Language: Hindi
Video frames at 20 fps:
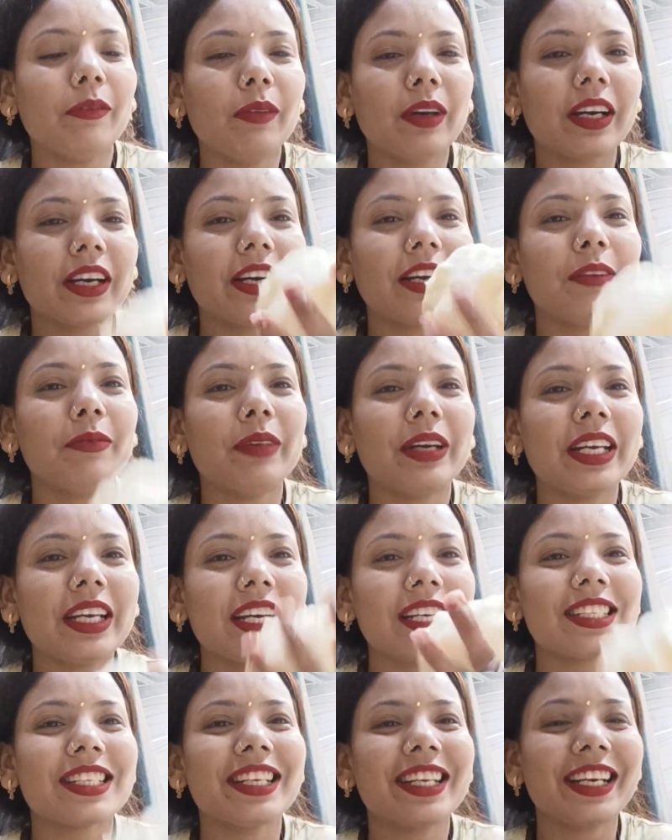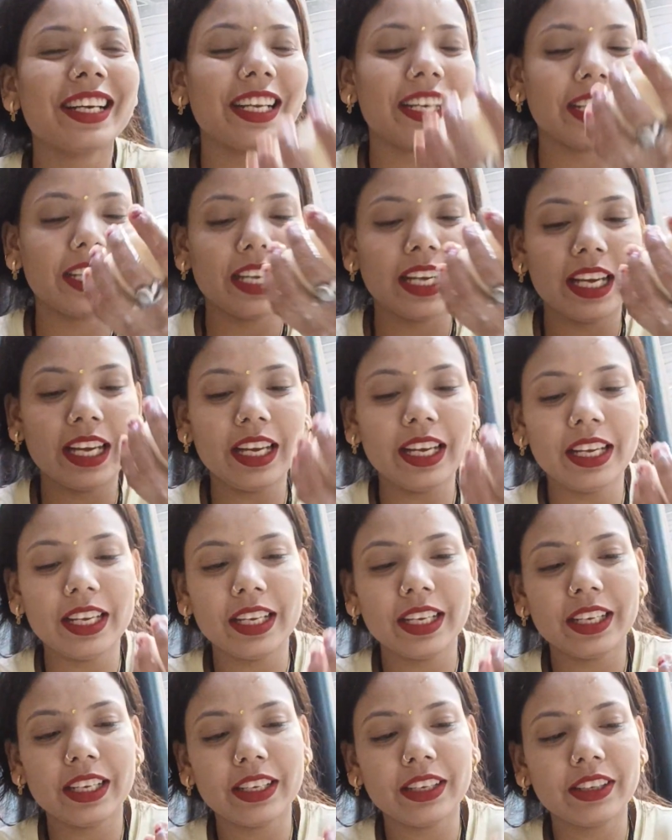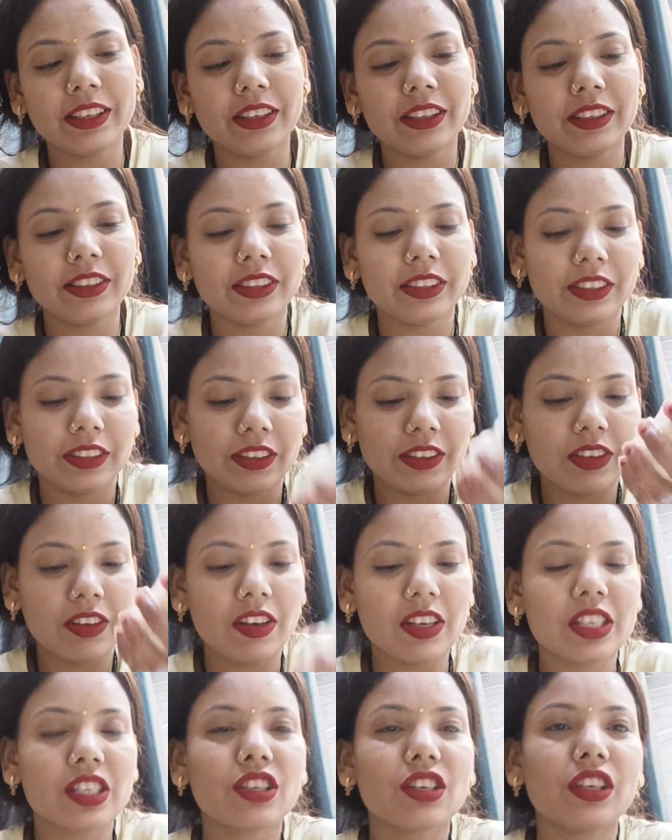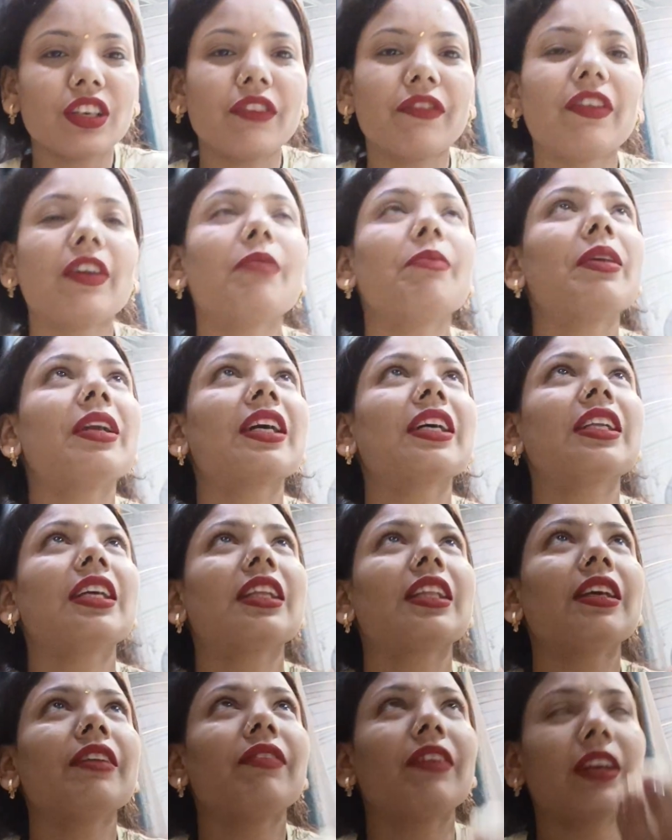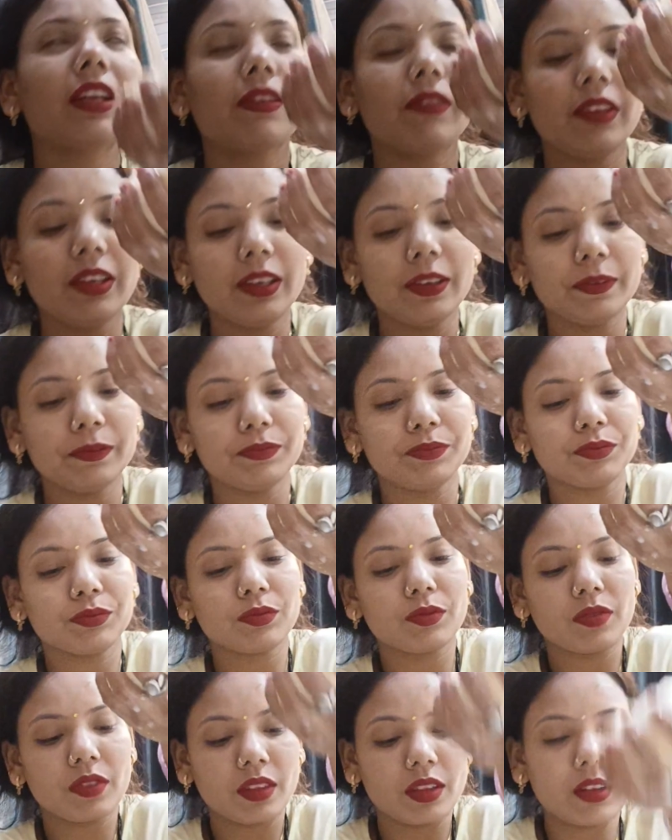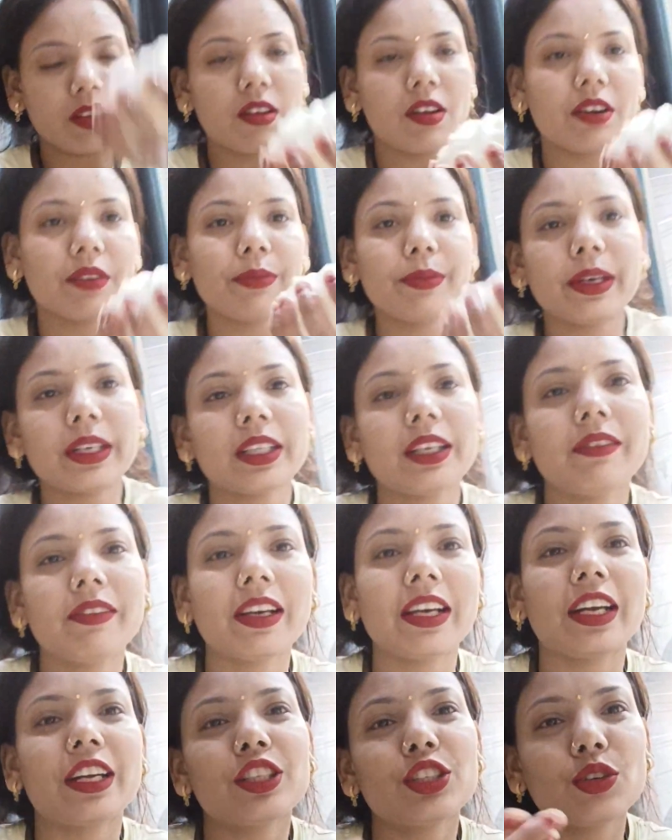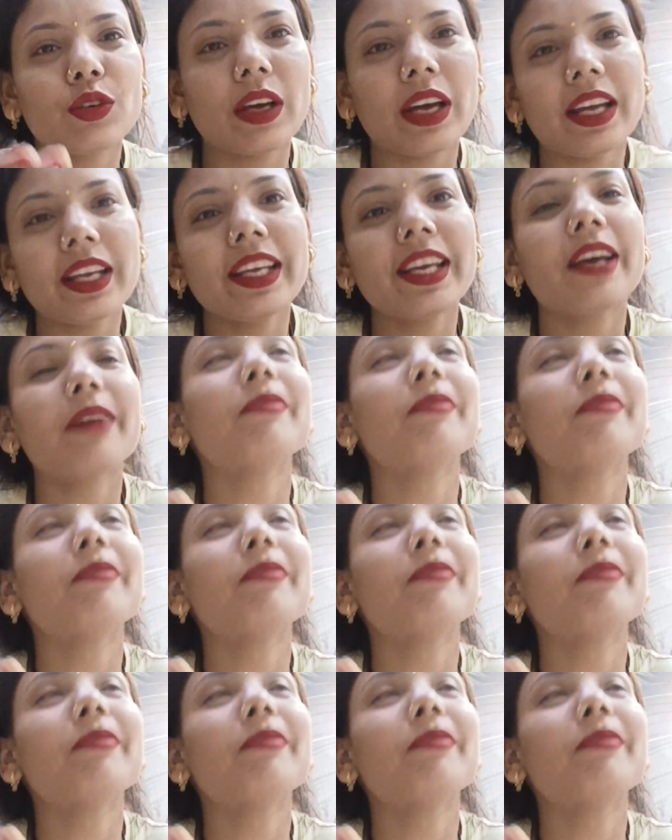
मक्खन बढ़िया सा निकल गया है और इसको टिफिन में रख देते हैं फटाफट बर्तन वगैरह जो हैं ये